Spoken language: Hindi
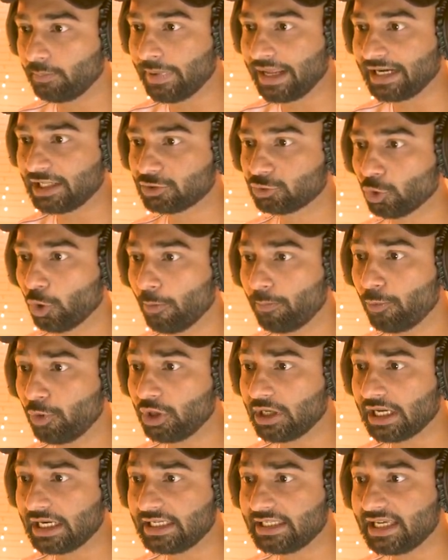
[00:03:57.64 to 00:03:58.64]
मैंने दो
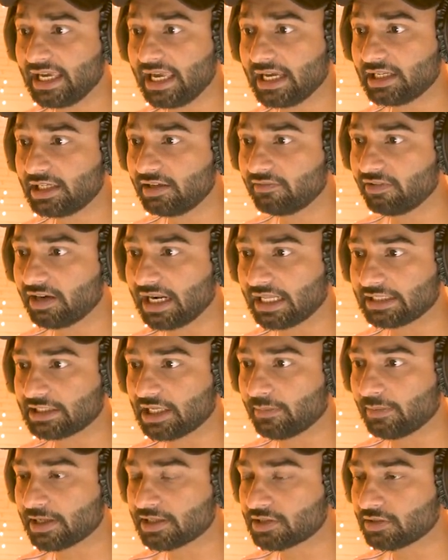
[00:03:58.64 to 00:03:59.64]
पुल कर लिए एक लीवर
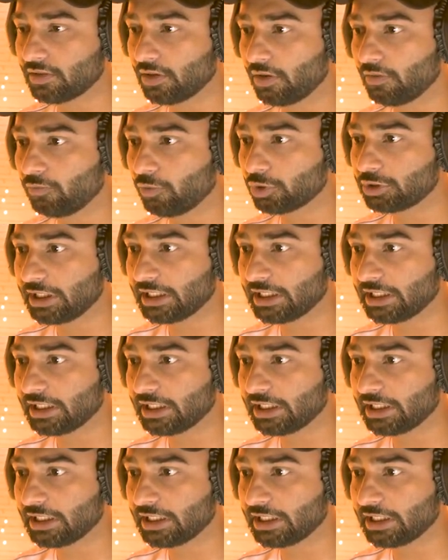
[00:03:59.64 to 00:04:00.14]
रहता है बस और वो